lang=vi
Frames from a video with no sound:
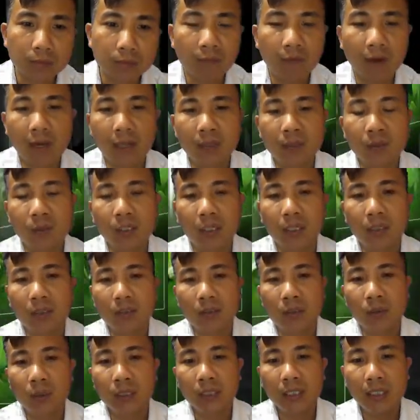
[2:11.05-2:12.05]
và chúng ta
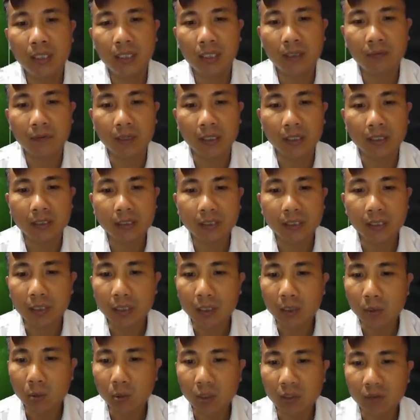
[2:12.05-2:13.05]
chú ý là phải giữ
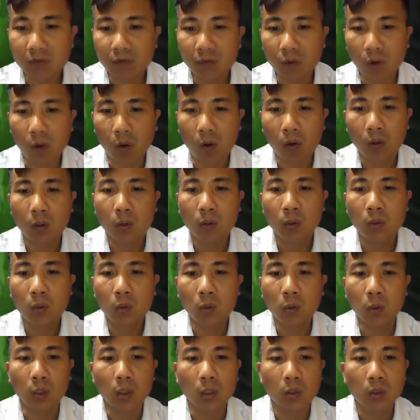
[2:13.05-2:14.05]
nguyên vỏ
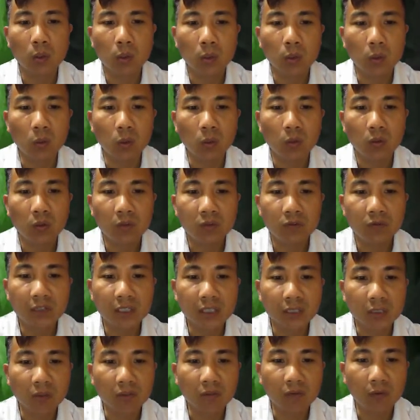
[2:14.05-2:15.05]
của đu đủ
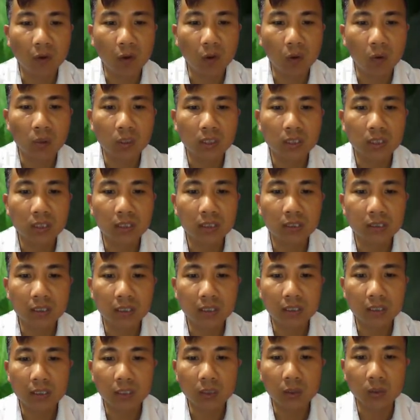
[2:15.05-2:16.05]
vì trong vỏ có chứa
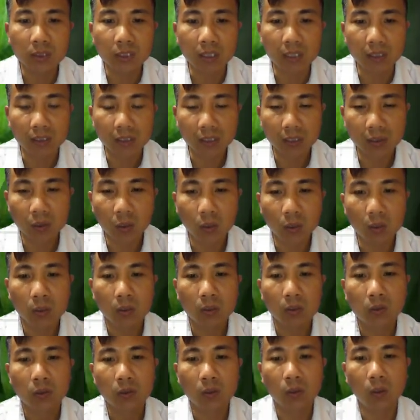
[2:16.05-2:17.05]
rất nhiều dưỡng chất
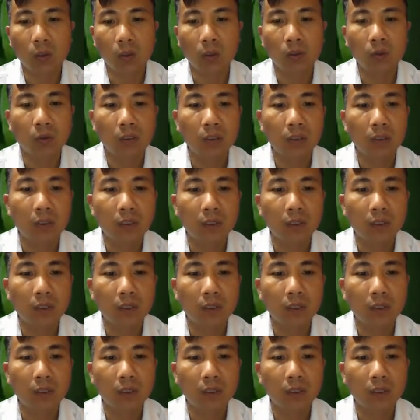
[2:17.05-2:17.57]
tốt cho